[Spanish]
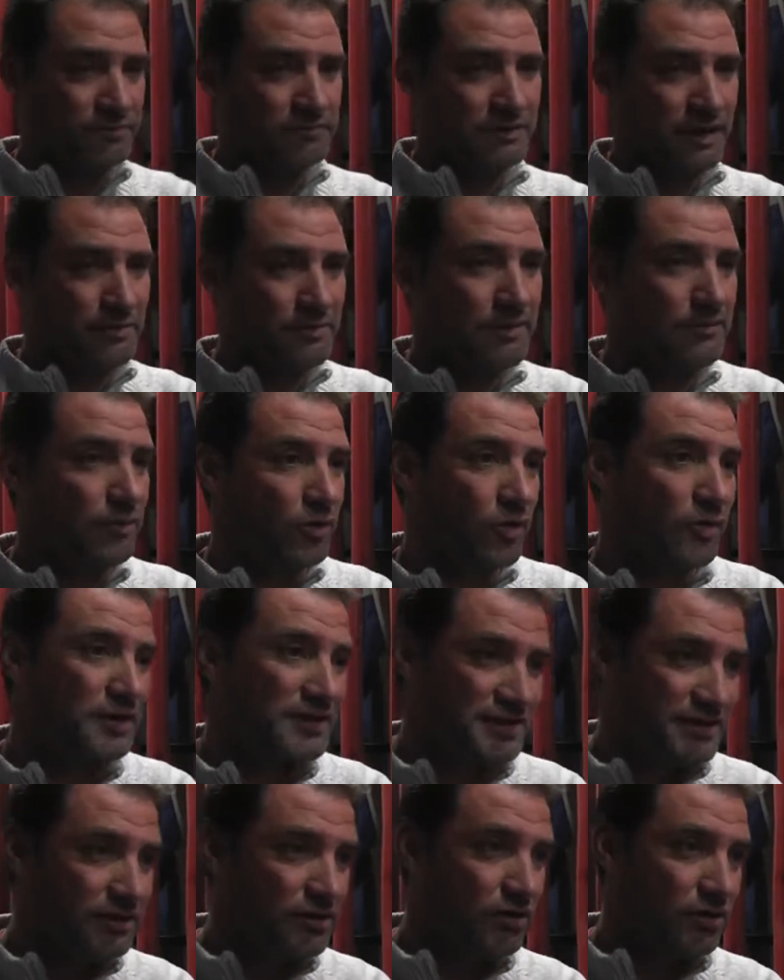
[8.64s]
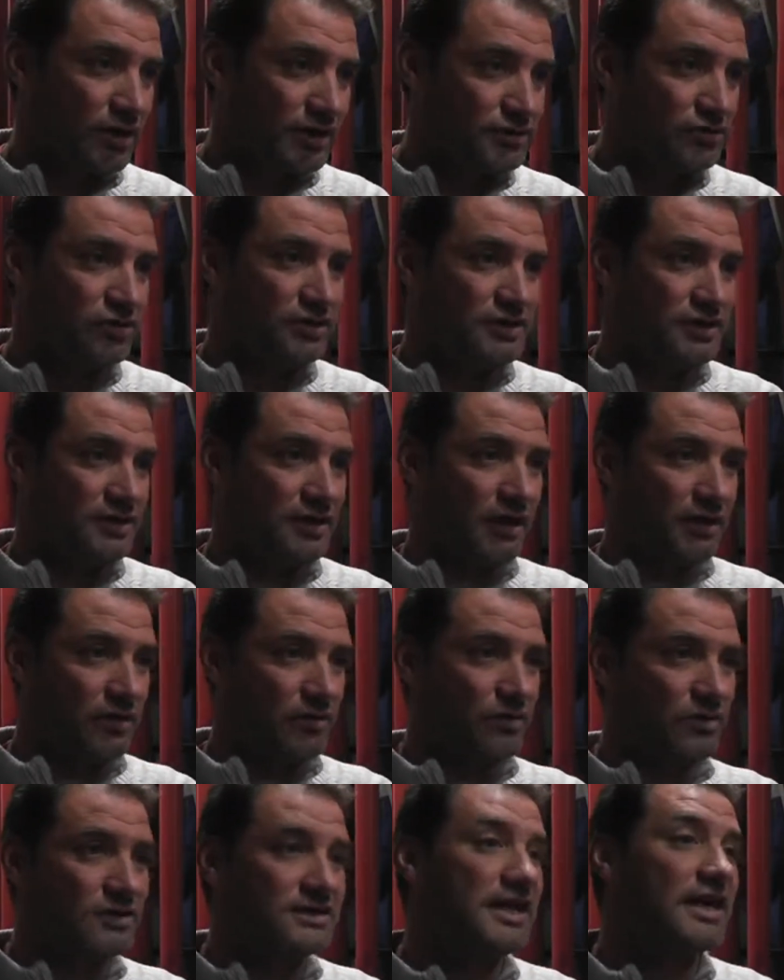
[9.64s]
también por los vecinos que han solicitado
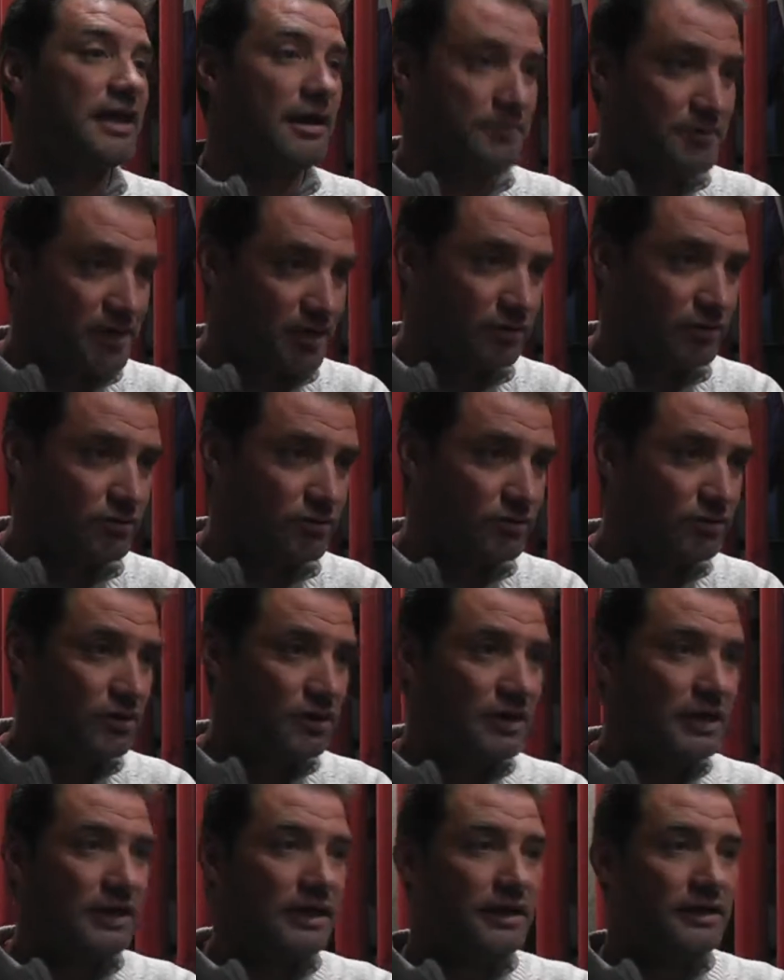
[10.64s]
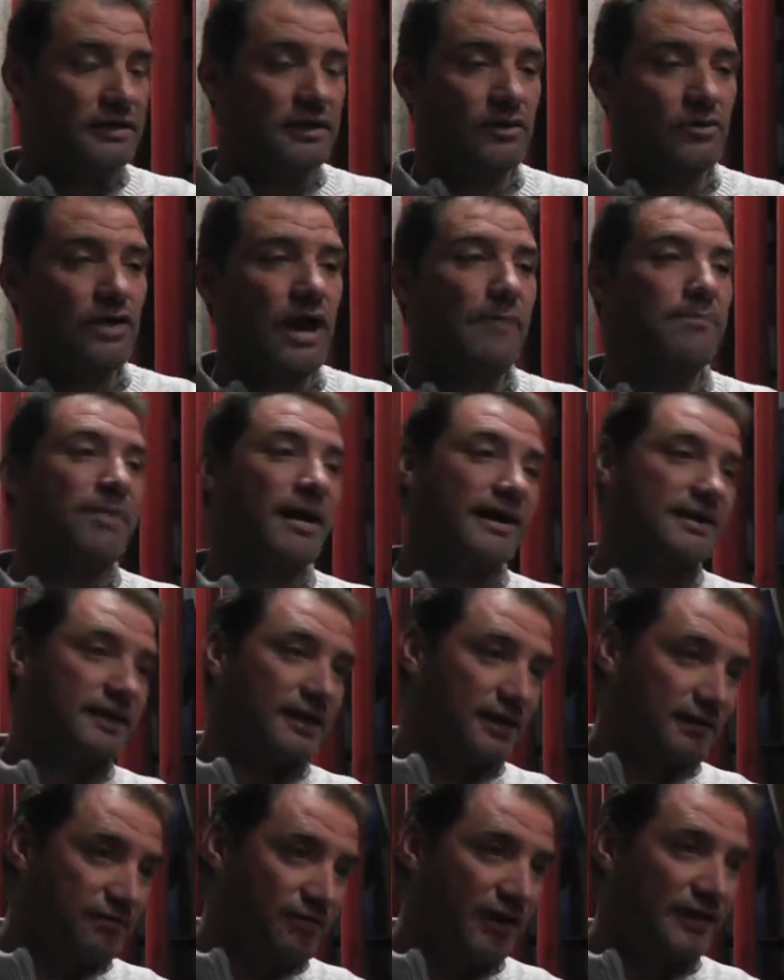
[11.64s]
¿no? el saneamiento de una parte
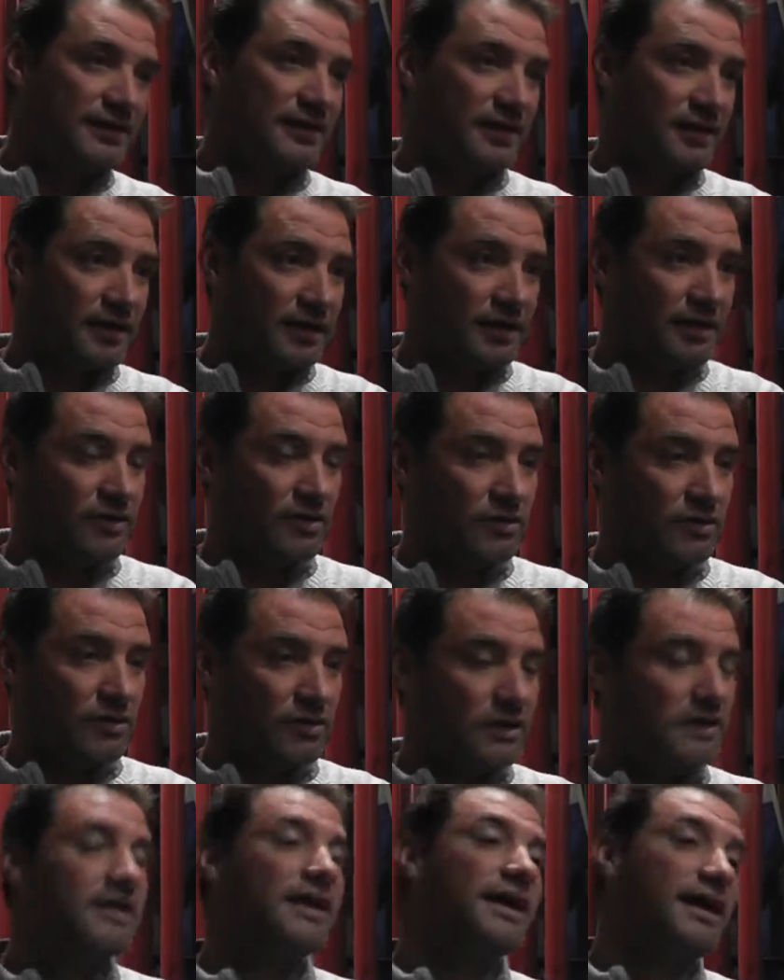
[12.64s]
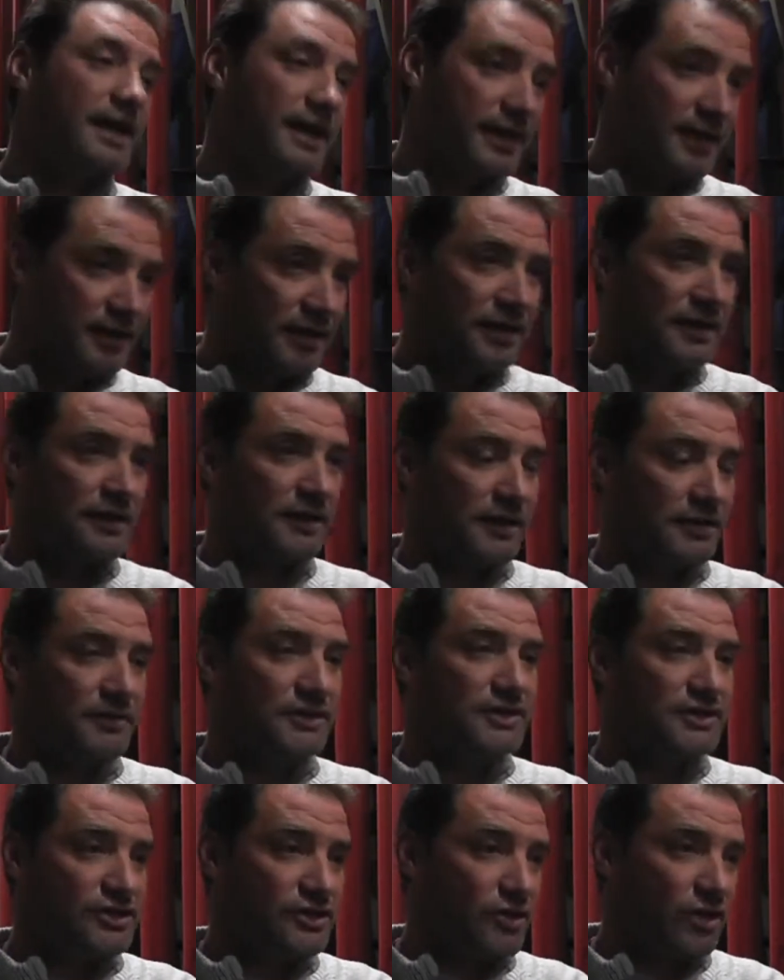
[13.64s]
que falta del río de, del,
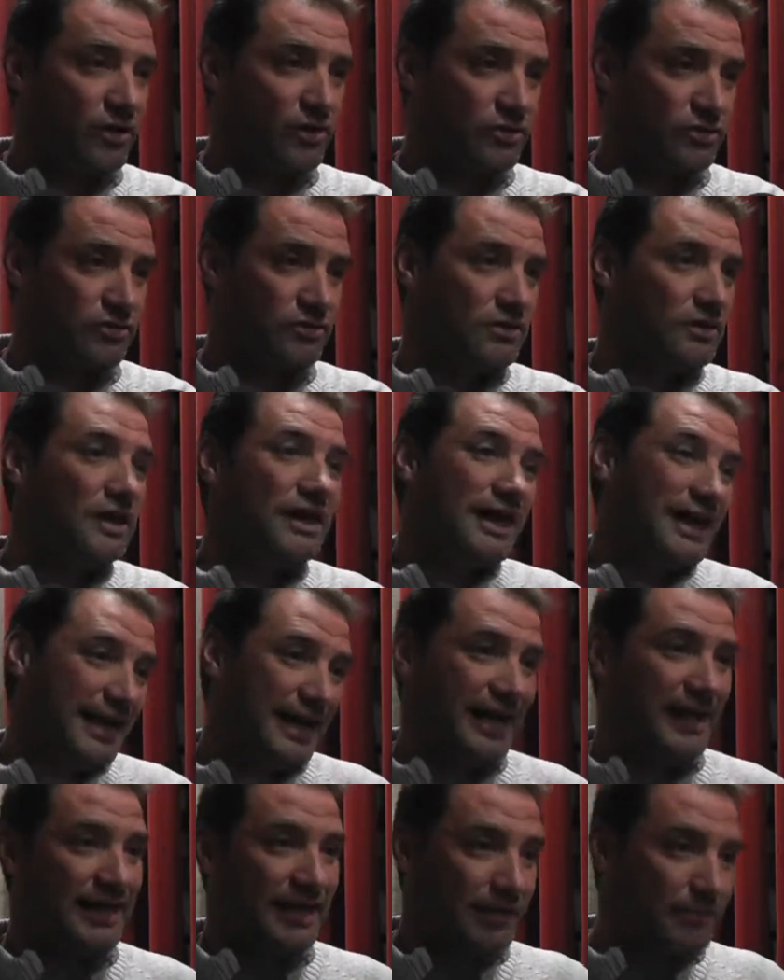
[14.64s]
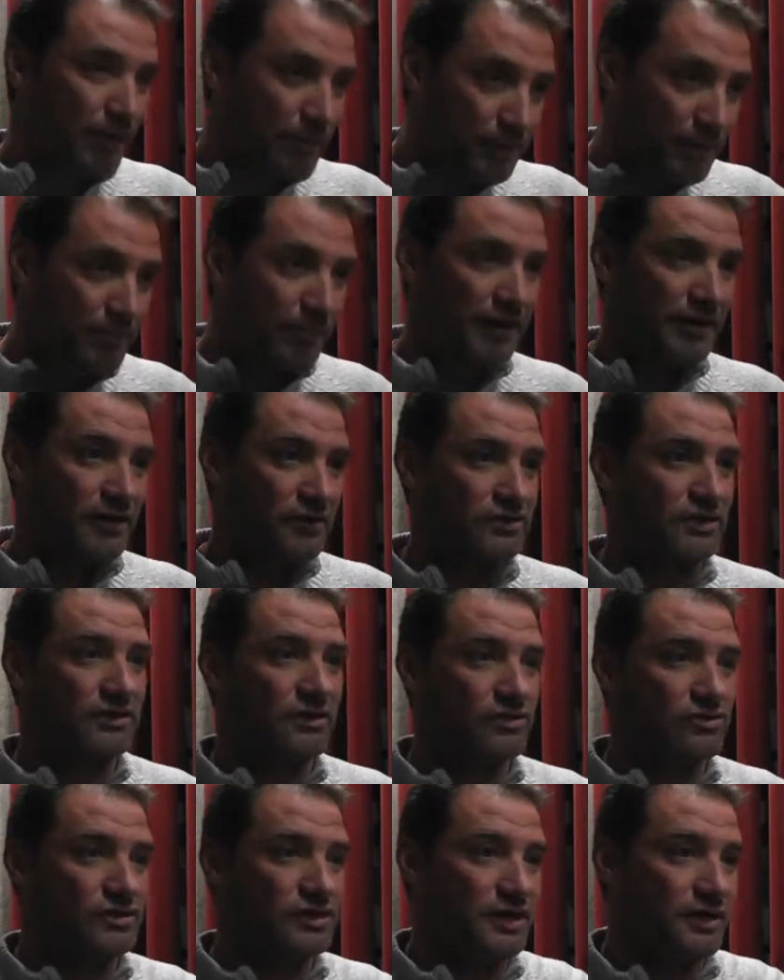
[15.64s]
25 de agosto y la que da más bien para el río Santa
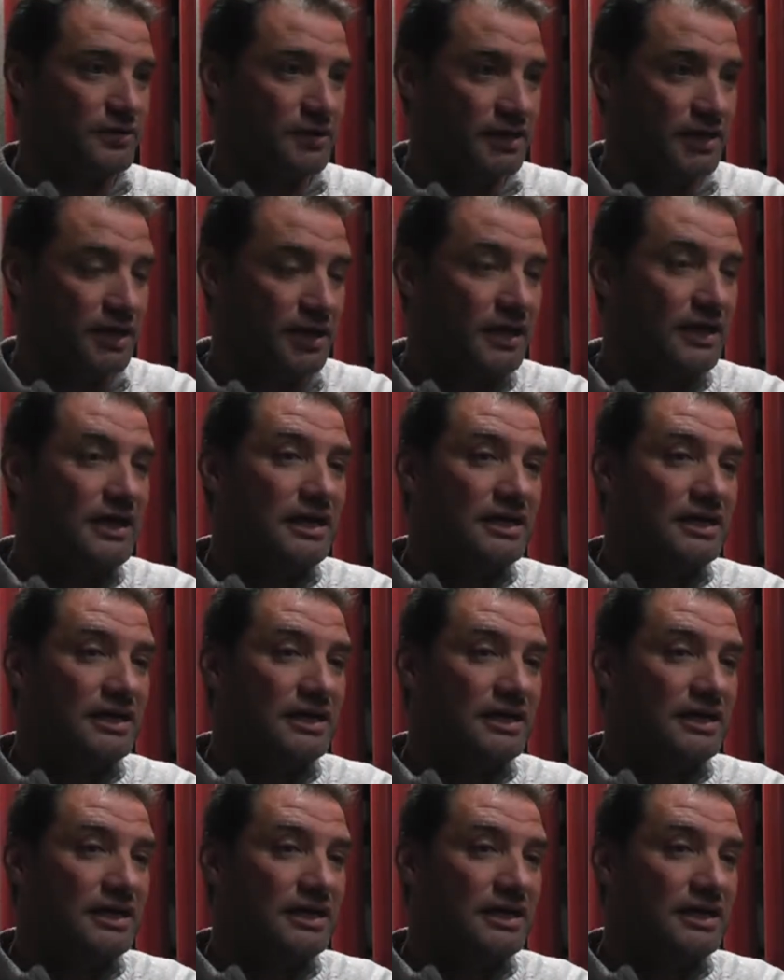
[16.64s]
Lucía, ¿verdad?